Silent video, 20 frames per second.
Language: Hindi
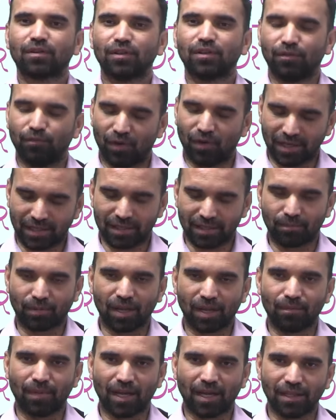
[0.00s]
व्हाट्सएप के
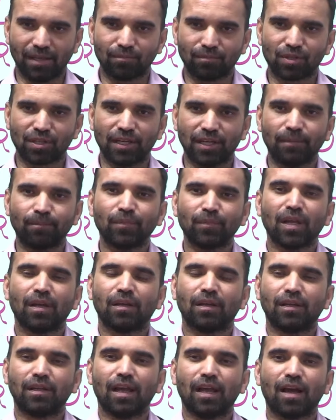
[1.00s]
माध्यम से
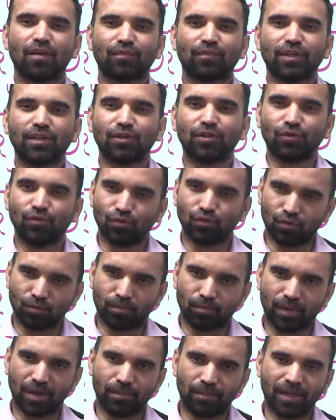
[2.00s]
या फिर यूट्यूब
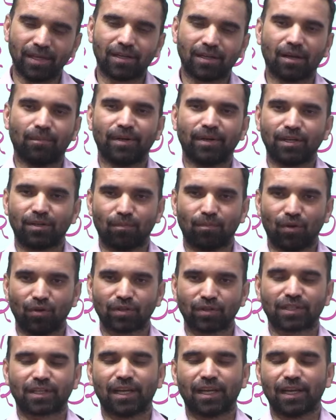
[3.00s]
में भी कमेंट
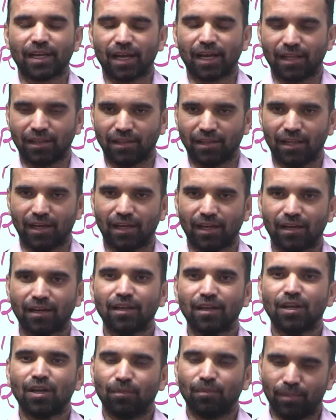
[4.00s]
बॉक्स के अंदर
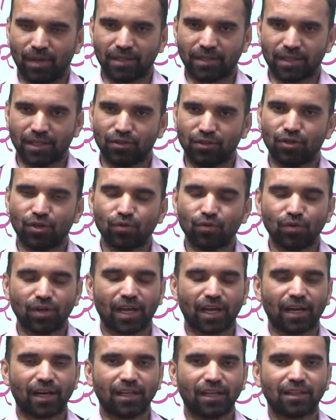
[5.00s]
मैसेज जरूर
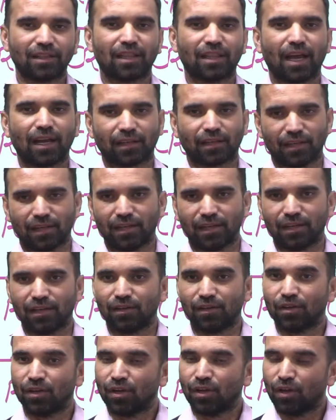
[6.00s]
करें ताकि
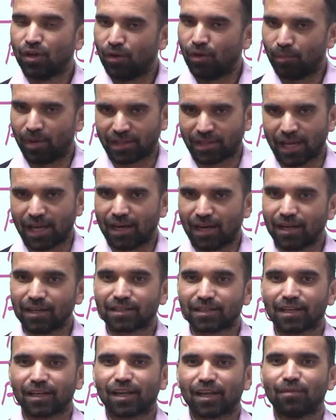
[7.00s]
पता लग
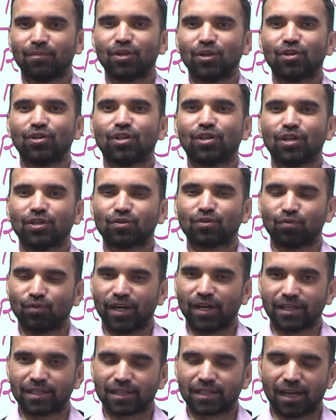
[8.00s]
सके भी कितने
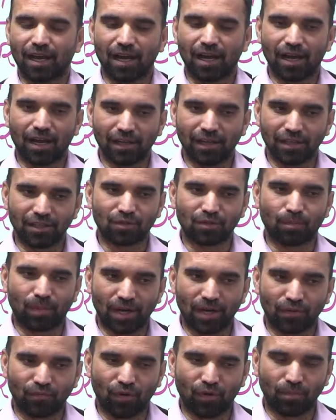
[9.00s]
स्टूडेंट्स का इस
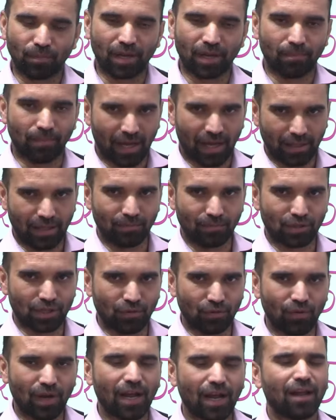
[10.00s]
प्लेटफॉर्म के माध्यम से
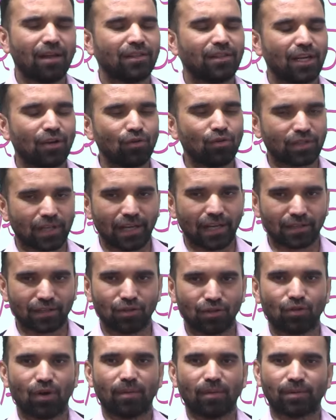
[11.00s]
हुआ है देखो सिलेक्शन
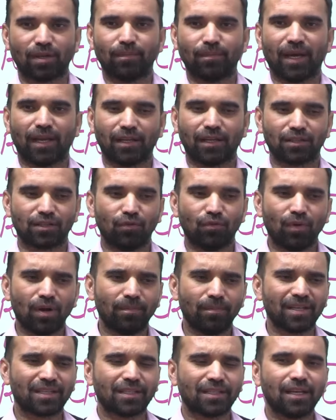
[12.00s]
तो आपकी मेहनत से हुआ है
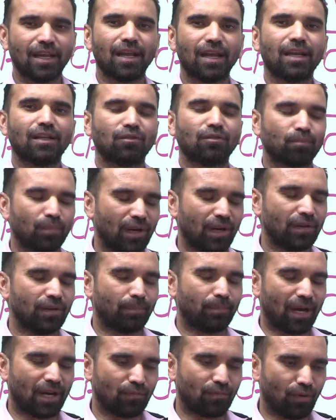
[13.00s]
बस ये
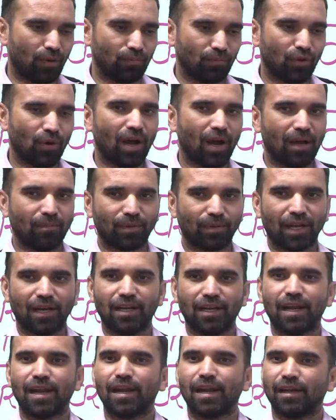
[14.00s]
प्लेटफॉर्म तो आपके
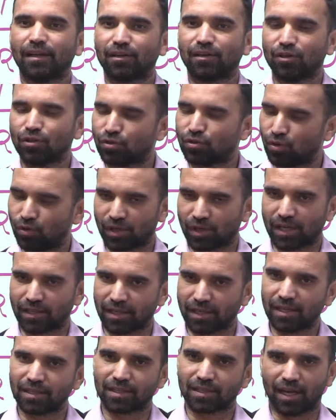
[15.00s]
लिए एक छोटा
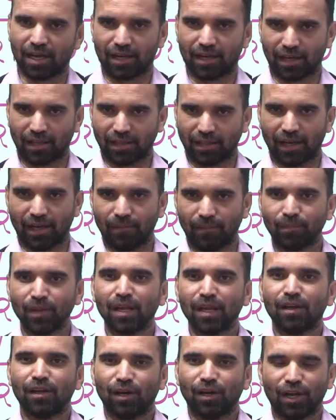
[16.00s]
सा सहारा था
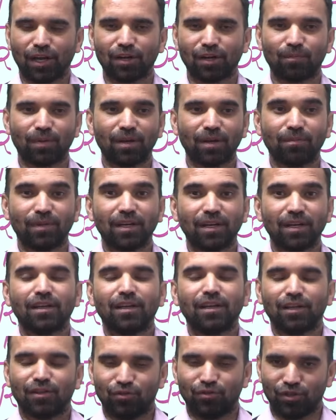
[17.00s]
लेकिन फिर भी
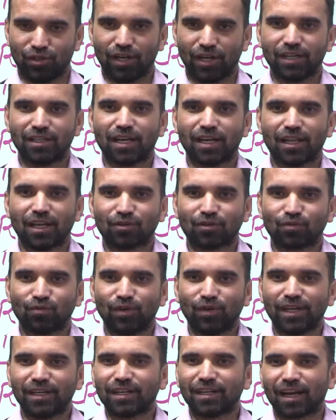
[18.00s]
जितने ज़्यादा
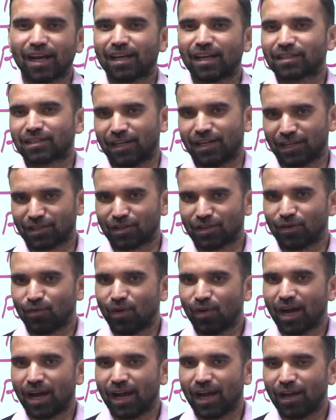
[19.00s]
स्टूडेंट का सिलेक्शन
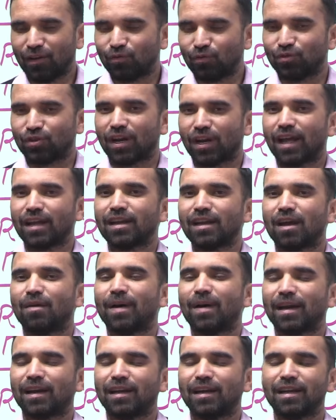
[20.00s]
हुआ है उतना ही
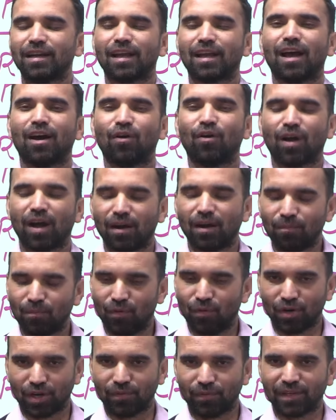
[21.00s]
हमारे लिए क्या होगा
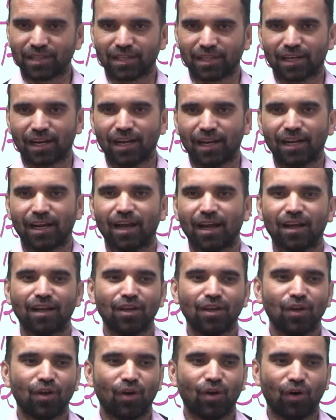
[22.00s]
मोटिवेशन रहेगा
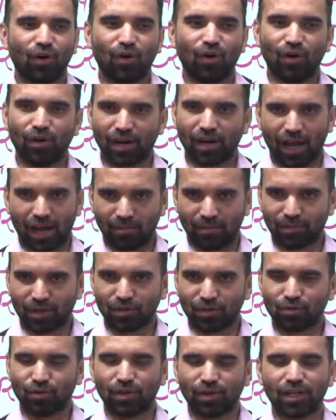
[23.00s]
और आपके
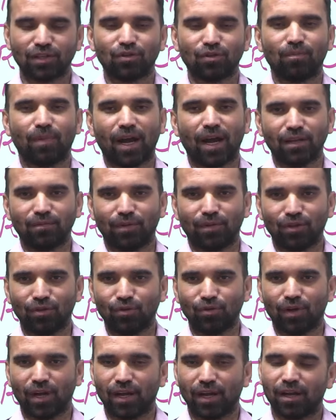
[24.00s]
छोटे जो भाई बंधु
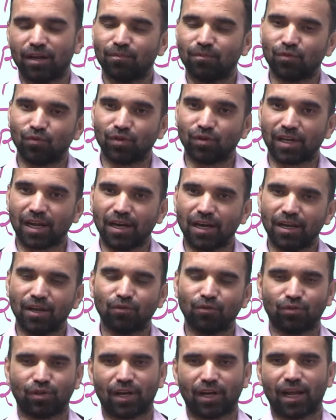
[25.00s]
हैं उनके लिए
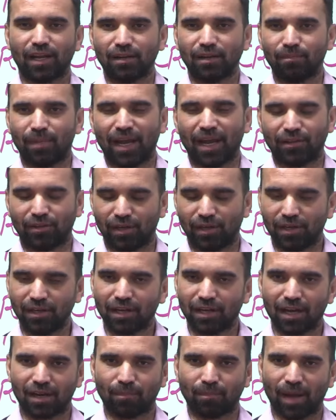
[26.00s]
उतना ही बेहतरीन
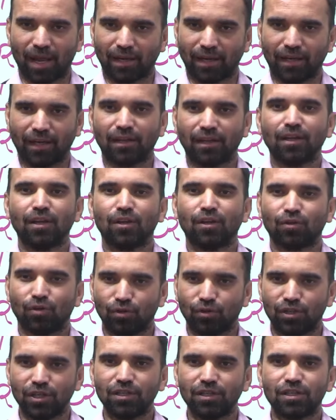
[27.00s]
कर पाएंगे तो
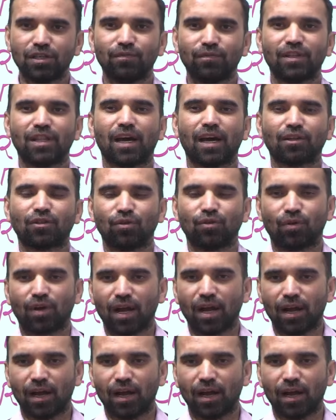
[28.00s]
जिन जिन विद्यार्थियों का